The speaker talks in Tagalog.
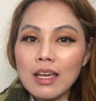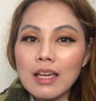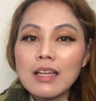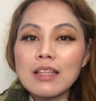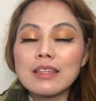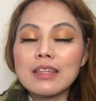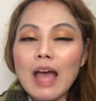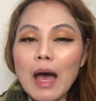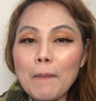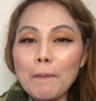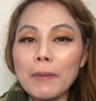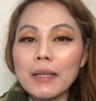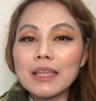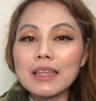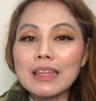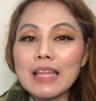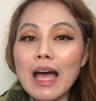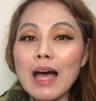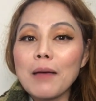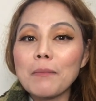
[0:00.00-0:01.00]
dapat
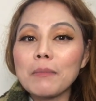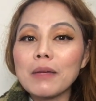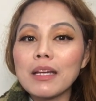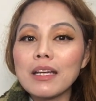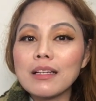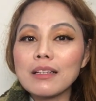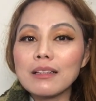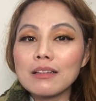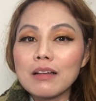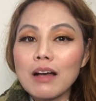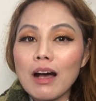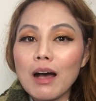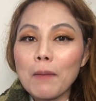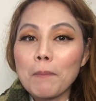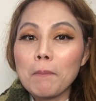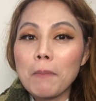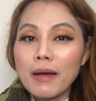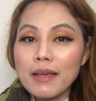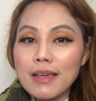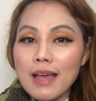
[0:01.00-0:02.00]
naming uh,
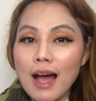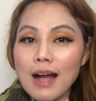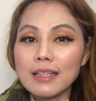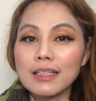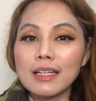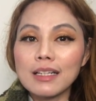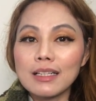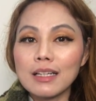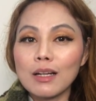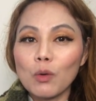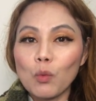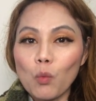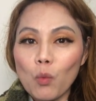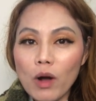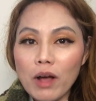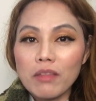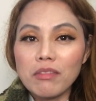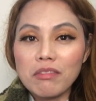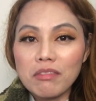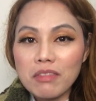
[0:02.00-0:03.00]
bayaran ng
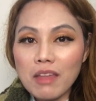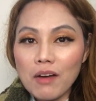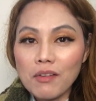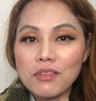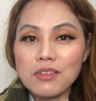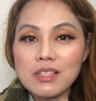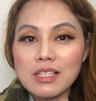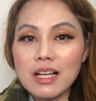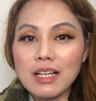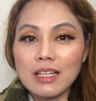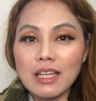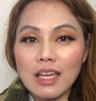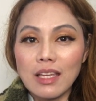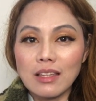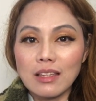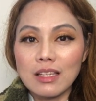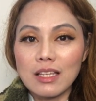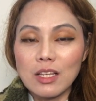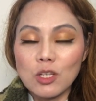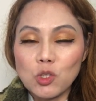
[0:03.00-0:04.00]
1,000 NT.